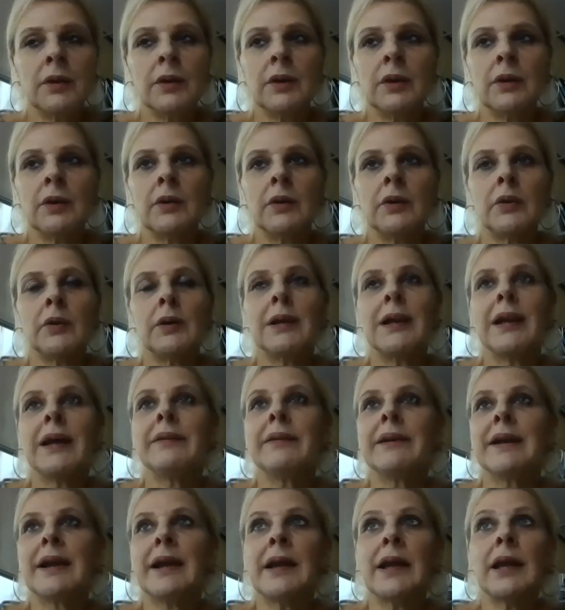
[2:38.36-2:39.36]
lo, la
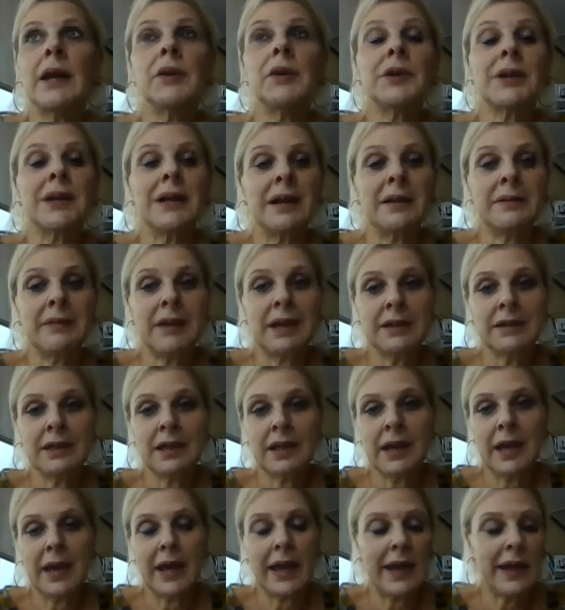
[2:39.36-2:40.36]
verdad que lo relevante
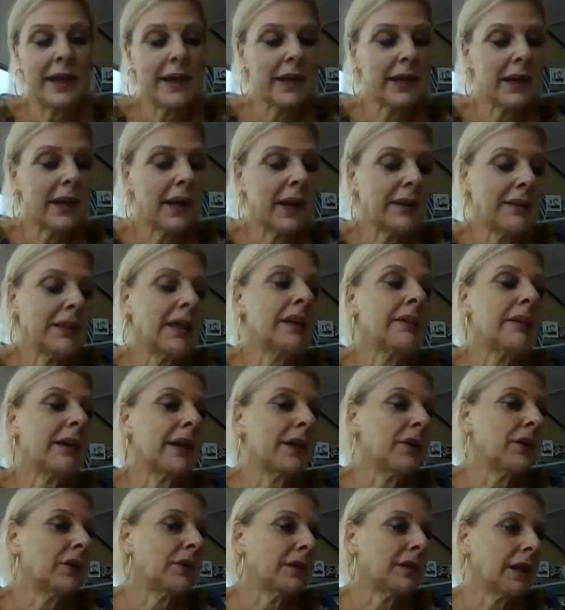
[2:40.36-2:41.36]
que hay que rescatar
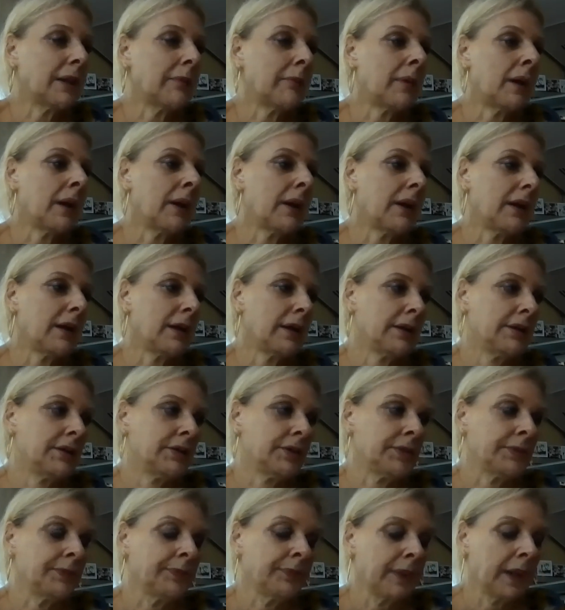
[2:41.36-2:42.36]
varios temas de
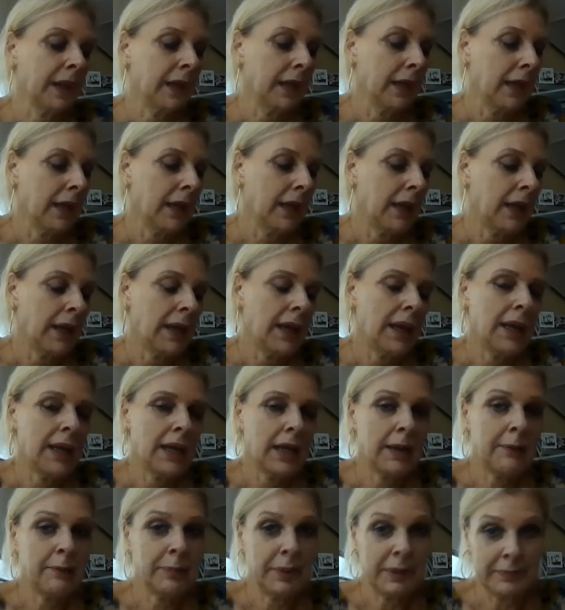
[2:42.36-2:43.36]
esto. Eh,
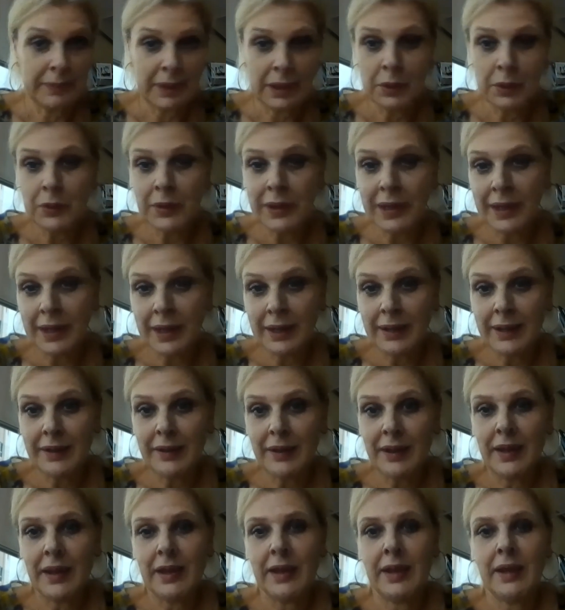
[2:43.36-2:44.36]
en primer lugar,
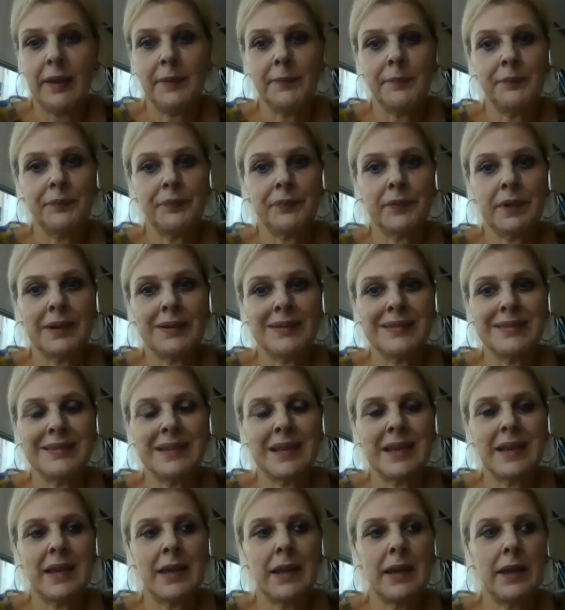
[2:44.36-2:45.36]
eh,
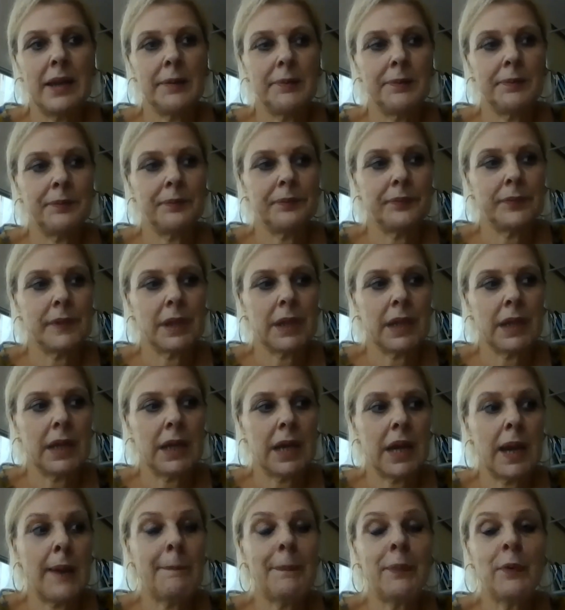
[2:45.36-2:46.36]
se,
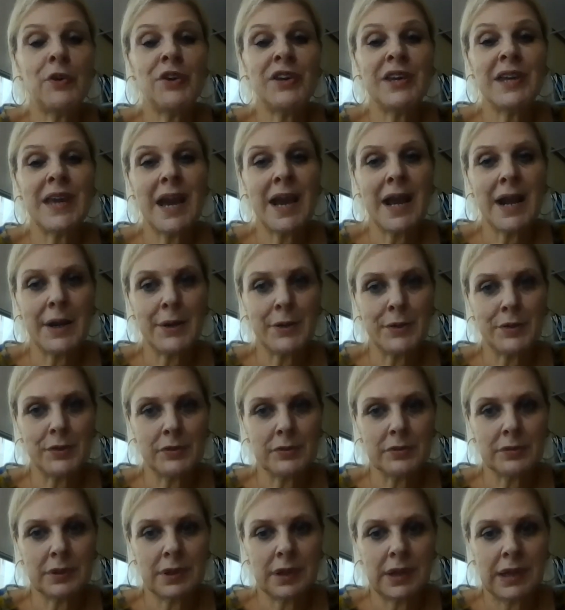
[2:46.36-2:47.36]

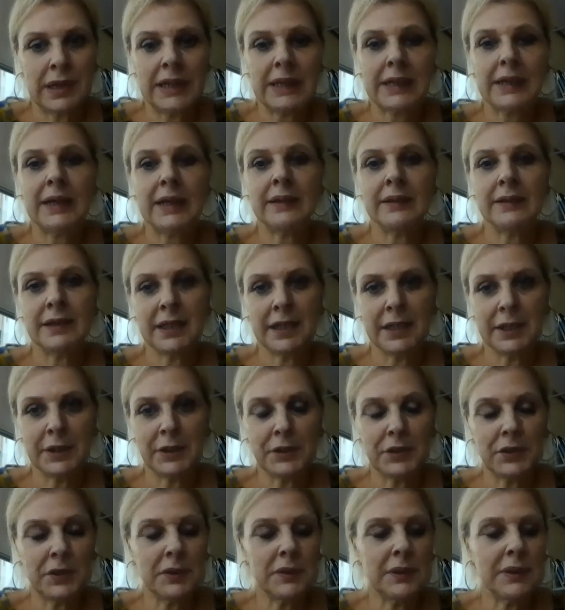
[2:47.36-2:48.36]
apoyaron el
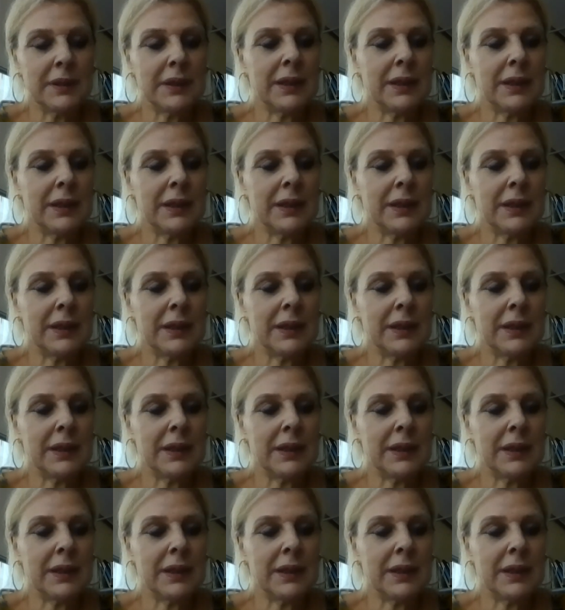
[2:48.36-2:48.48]
retiro,